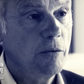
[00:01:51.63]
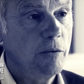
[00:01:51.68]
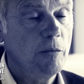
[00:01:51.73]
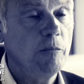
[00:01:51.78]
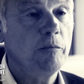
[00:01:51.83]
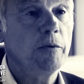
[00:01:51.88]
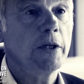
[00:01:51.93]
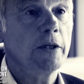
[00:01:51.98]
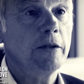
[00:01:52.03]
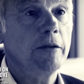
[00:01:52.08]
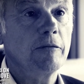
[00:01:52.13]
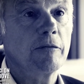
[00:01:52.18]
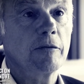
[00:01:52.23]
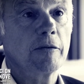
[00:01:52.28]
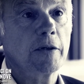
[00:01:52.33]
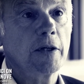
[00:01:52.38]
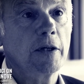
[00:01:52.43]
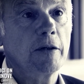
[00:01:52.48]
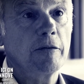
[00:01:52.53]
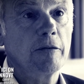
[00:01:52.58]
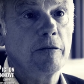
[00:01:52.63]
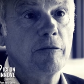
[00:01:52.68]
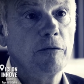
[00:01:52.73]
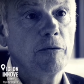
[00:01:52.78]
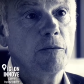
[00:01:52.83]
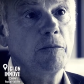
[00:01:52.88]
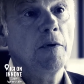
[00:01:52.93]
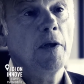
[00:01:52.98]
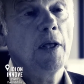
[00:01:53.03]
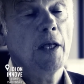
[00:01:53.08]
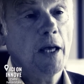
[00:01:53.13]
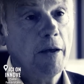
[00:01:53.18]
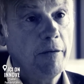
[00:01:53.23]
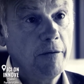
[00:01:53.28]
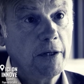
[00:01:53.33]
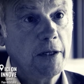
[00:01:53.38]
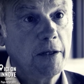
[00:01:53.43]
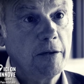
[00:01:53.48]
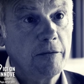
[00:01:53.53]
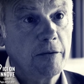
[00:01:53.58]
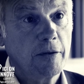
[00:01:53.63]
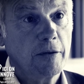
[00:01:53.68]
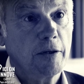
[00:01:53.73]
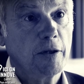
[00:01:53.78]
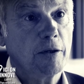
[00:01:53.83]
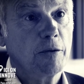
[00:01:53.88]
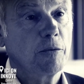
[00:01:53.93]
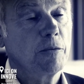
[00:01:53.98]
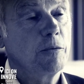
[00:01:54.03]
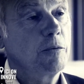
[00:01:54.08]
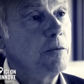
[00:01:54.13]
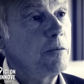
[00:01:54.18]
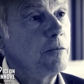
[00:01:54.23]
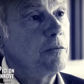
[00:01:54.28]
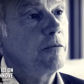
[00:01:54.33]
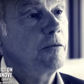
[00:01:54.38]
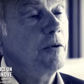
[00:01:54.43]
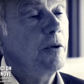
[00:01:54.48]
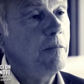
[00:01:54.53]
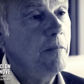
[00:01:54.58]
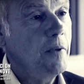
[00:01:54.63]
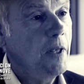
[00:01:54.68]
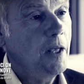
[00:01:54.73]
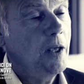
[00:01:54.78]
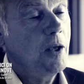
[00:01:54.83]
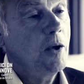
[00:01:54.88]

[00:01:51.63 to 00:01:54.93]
depuis la décentralisation, avec les interco que nous sommes.